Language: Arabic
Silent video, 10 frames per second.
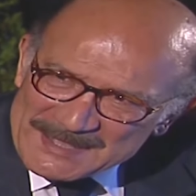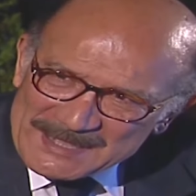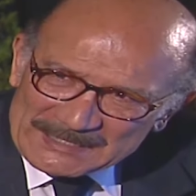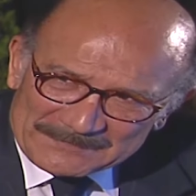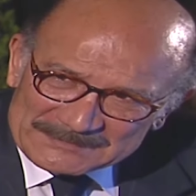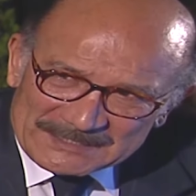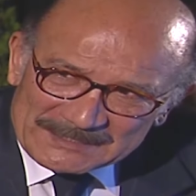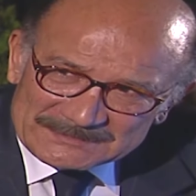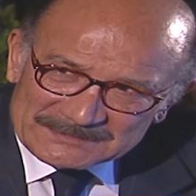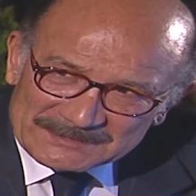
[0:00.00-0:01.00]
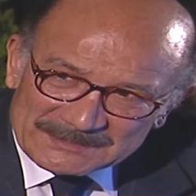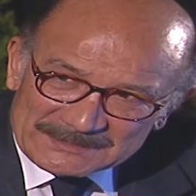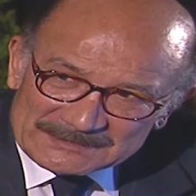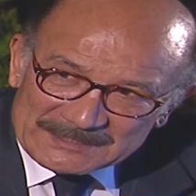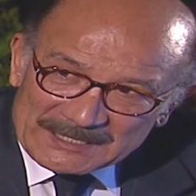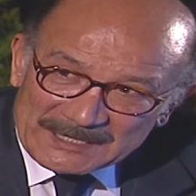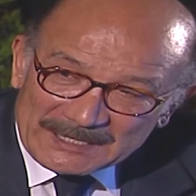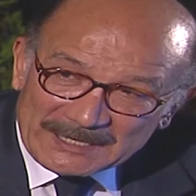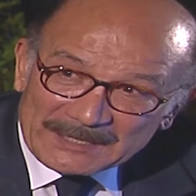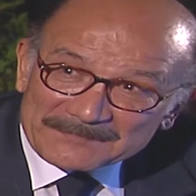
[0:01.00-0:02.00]
انا بيتهيألي ان الراجل ده
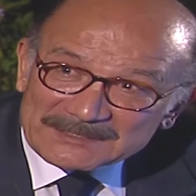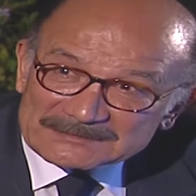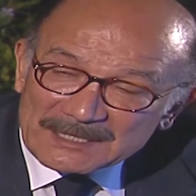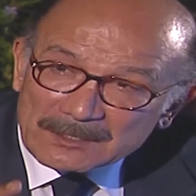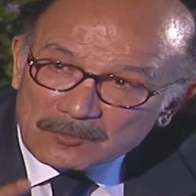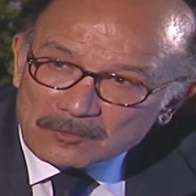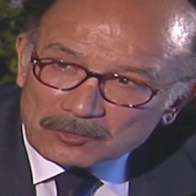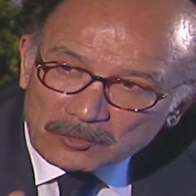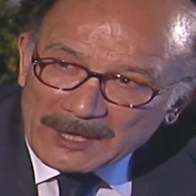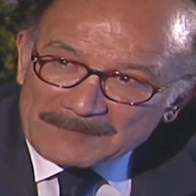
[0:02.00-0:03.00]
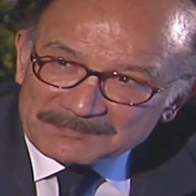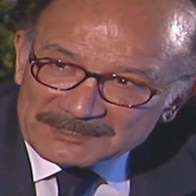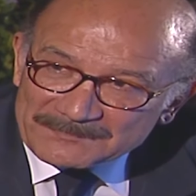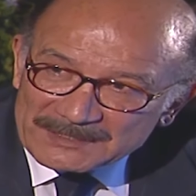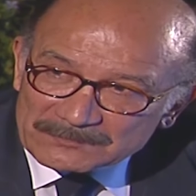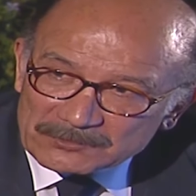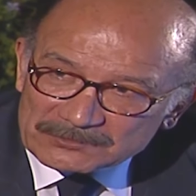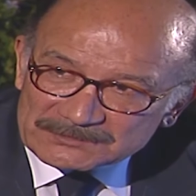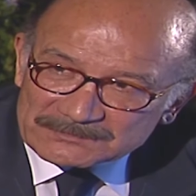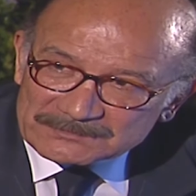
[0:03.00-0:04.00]
عمل ده كله قبل ما
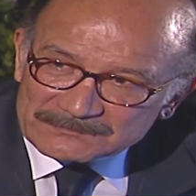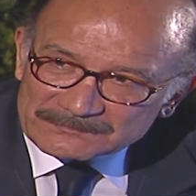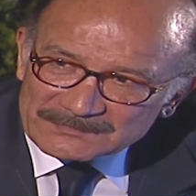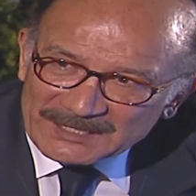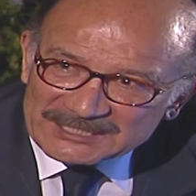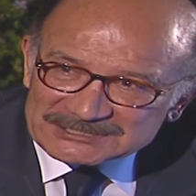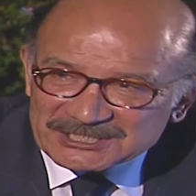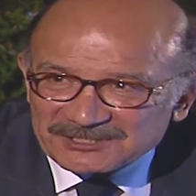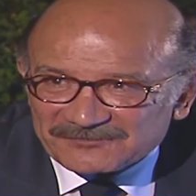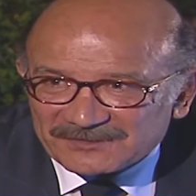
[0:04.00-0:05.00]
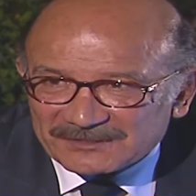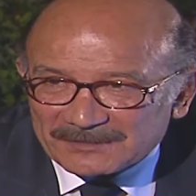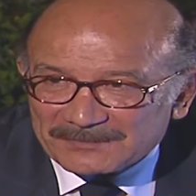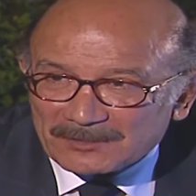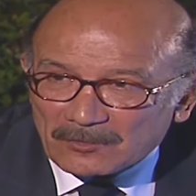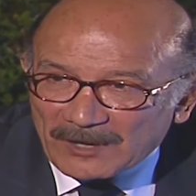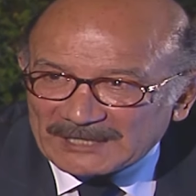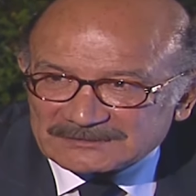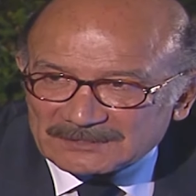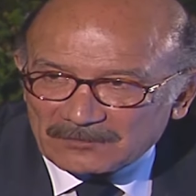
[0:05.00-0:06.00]
يموت علشان يفرق بينكم
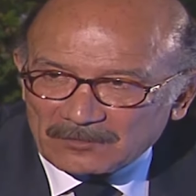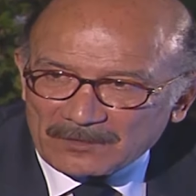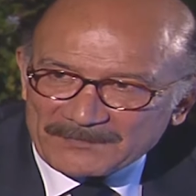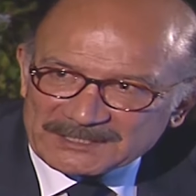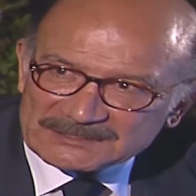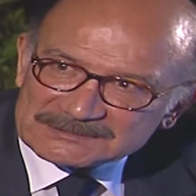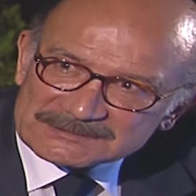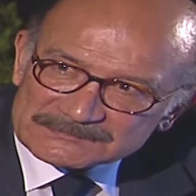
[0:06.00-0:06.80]
حتى وهو ميت